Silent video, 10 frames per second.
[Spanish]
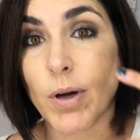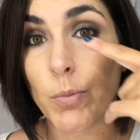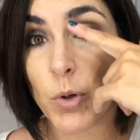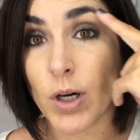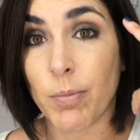
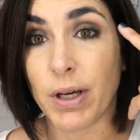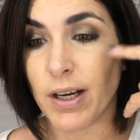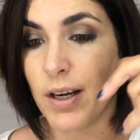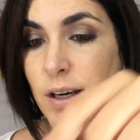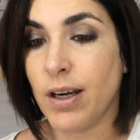Vamos a
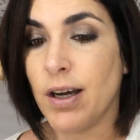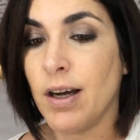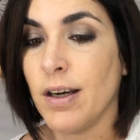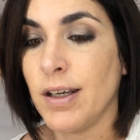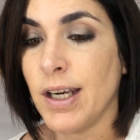marcar
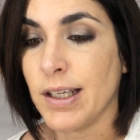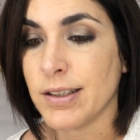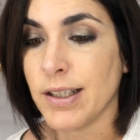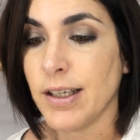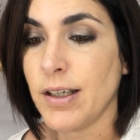
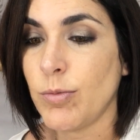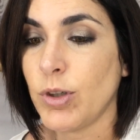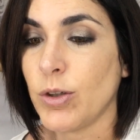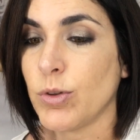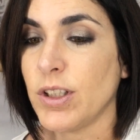las cejas.
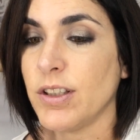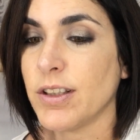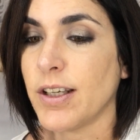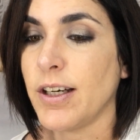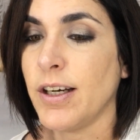Voy a
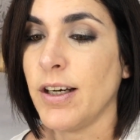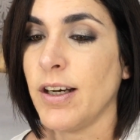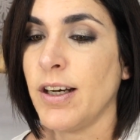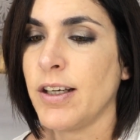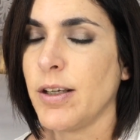utilizar
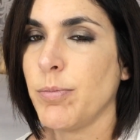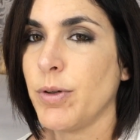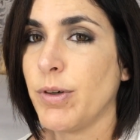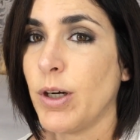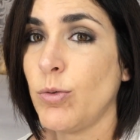el,
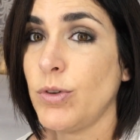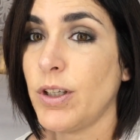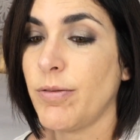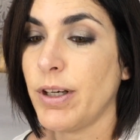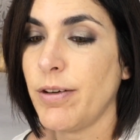Gimme Brown
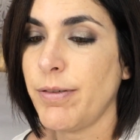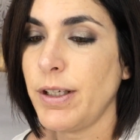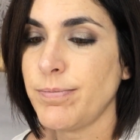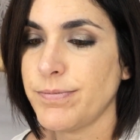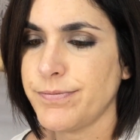de
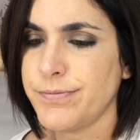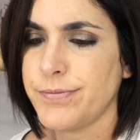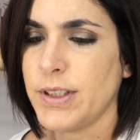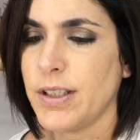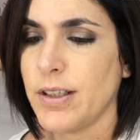Benefit.
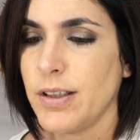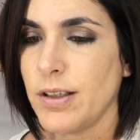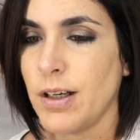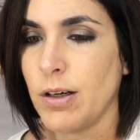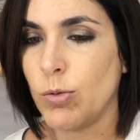Si
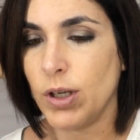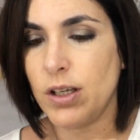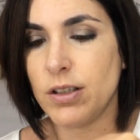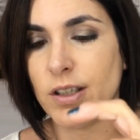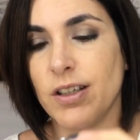
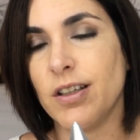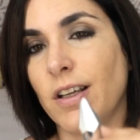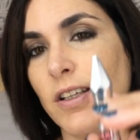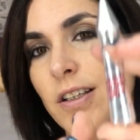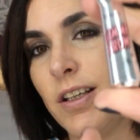ahora, si queréis
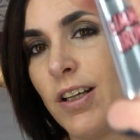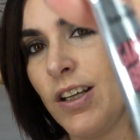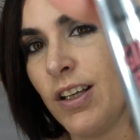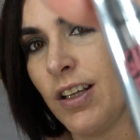salir.